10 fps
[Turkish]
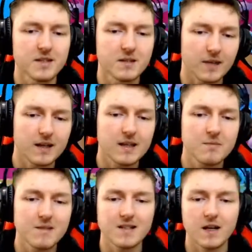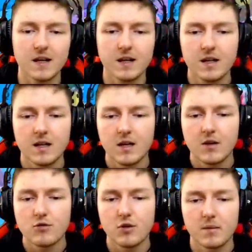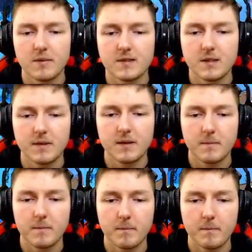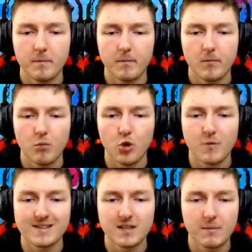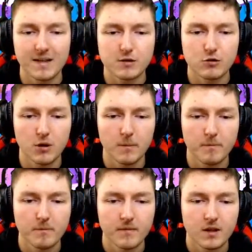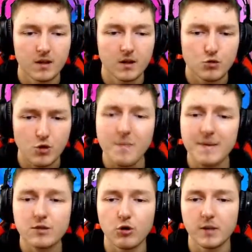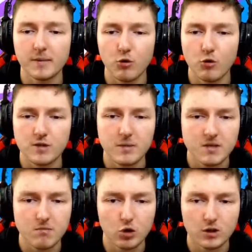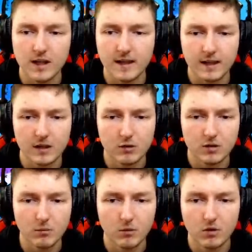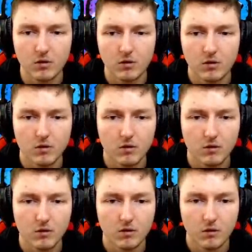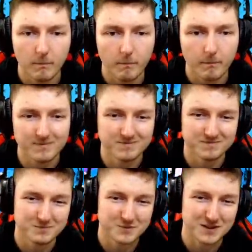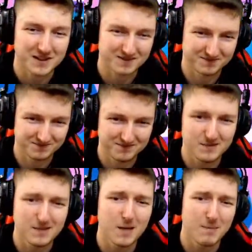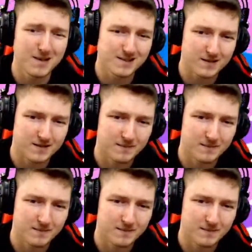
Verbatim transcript: 20 dakika 25 dakika şöyle bir size bir bölüm hazırlamak istiyorum. Epeydir oynamadık özlemişim. Bu arada nereden geliyordu lan bu? Hmm, burada. Yemezler.